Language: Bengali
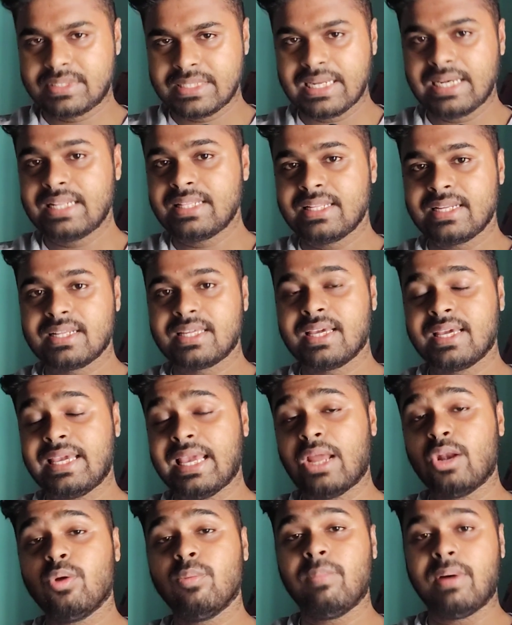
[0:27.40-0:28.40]
ছেলেদেরকে
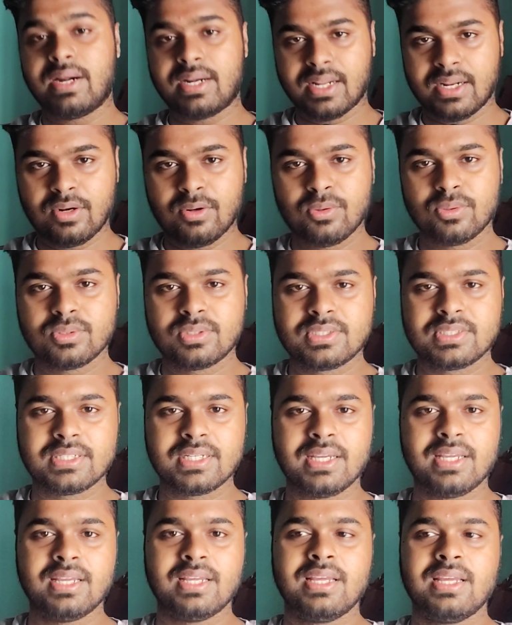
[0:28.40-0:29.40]
কেন পাঠানো
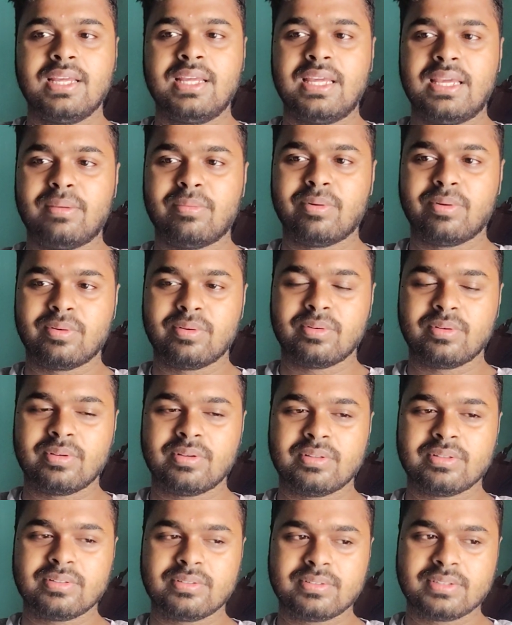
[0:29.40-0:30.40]
হচ্ছে এবং
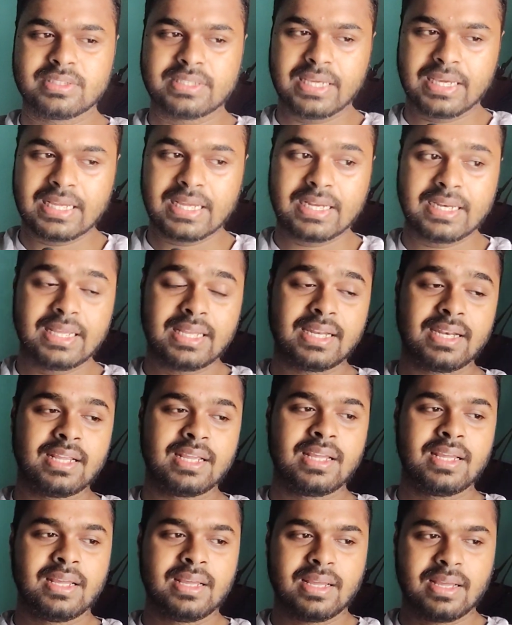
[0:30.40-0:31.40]
সেখানের
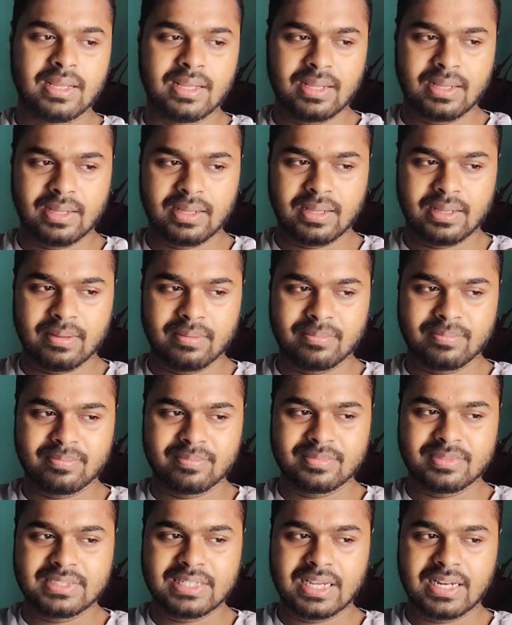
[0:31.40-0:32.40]

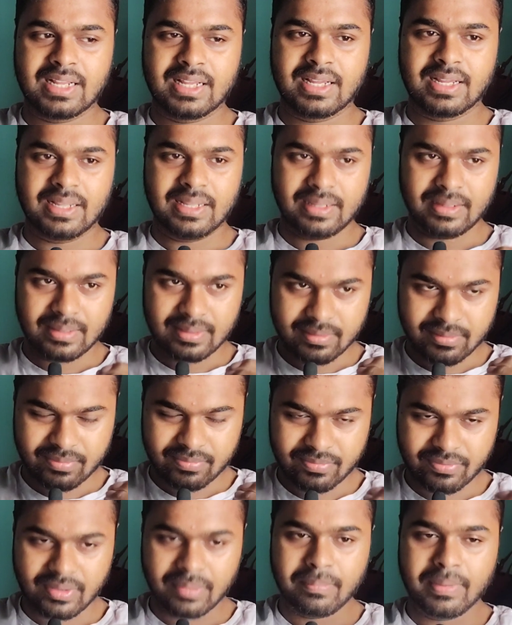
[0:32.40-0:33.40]
যারা
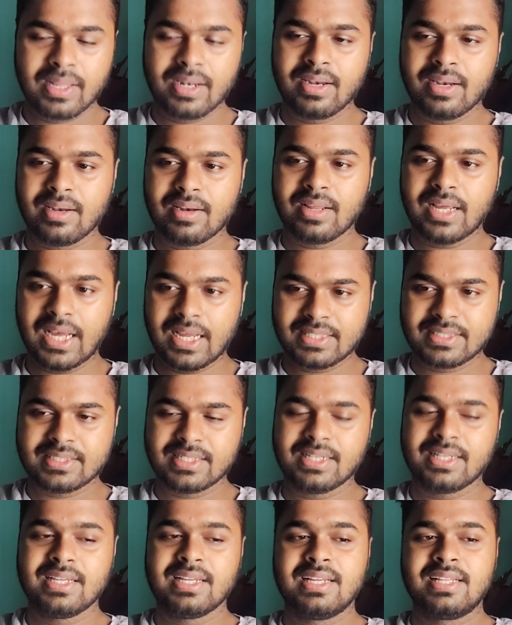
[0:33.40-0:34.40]
ফিমেল
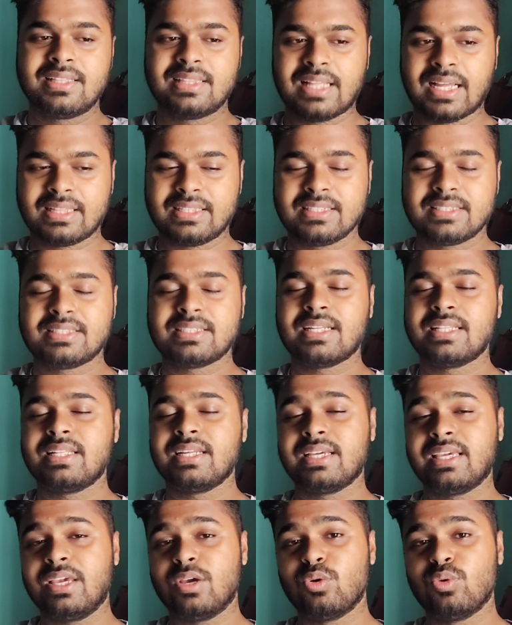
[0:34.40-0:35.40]
আছে তাদের
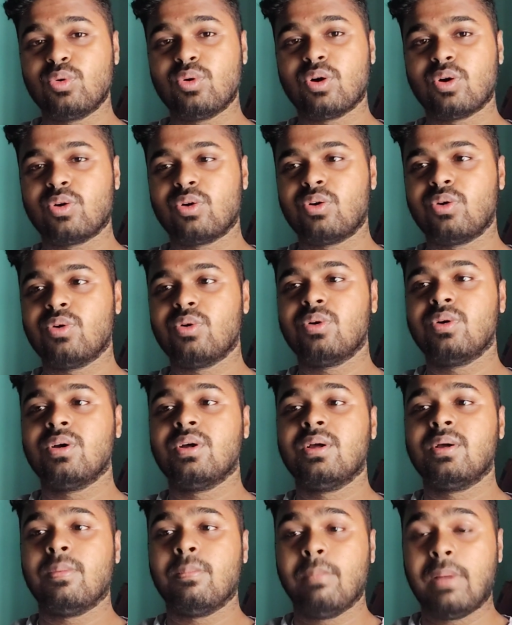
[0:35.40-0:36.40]
সাথে কেউ কখনো
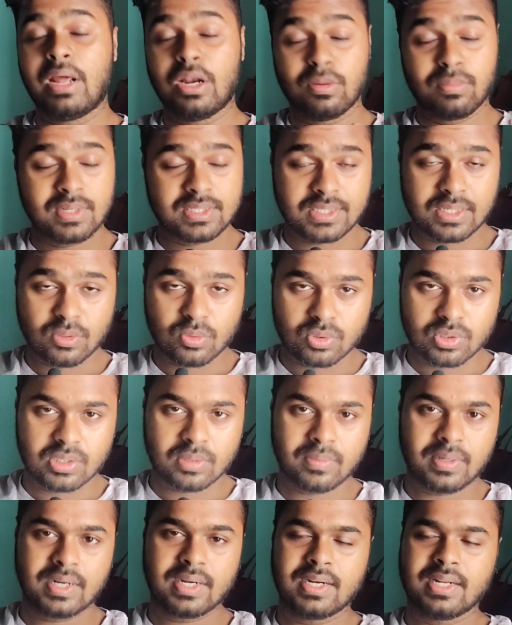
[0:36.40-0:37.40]
ভালোবাসা
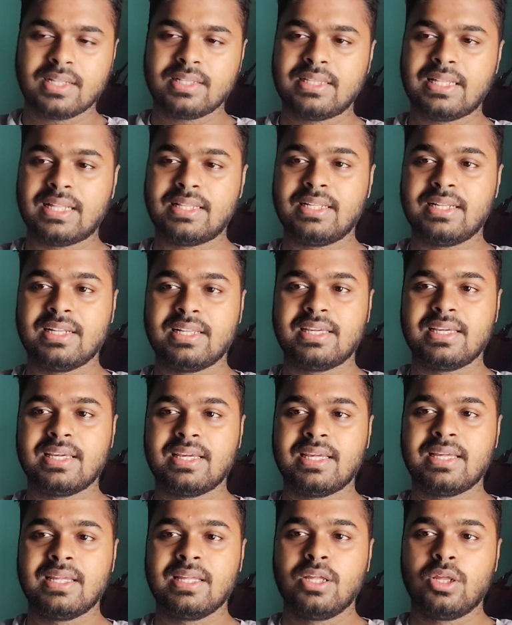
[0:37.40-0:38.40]
করতে পারে না
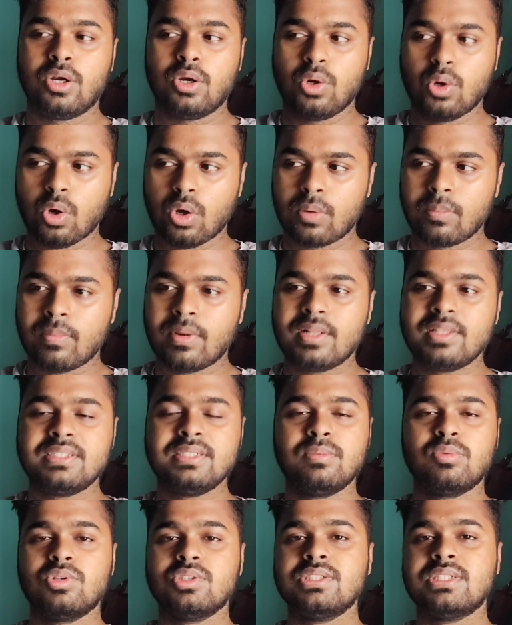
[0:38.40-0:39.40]
তাদেরকে নর্মাল
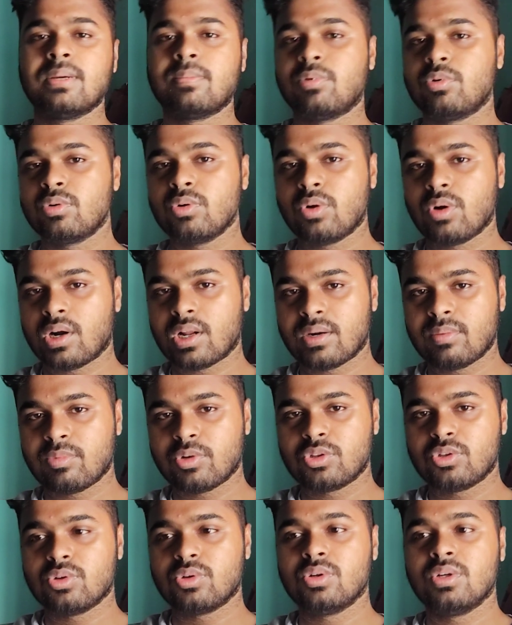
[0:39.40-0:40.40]
জীবনযাপন করার
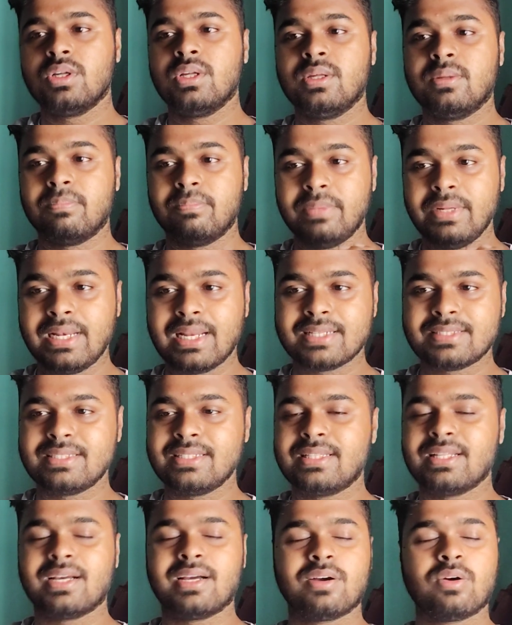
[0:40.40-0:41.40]
মতো
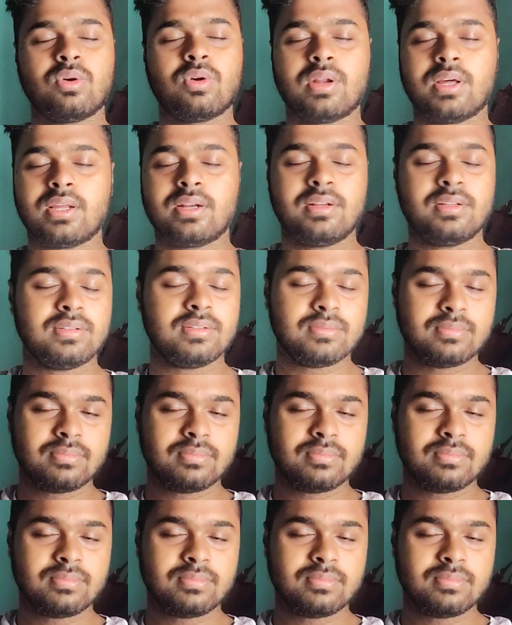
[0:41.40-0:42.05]
বিলাসিতা করার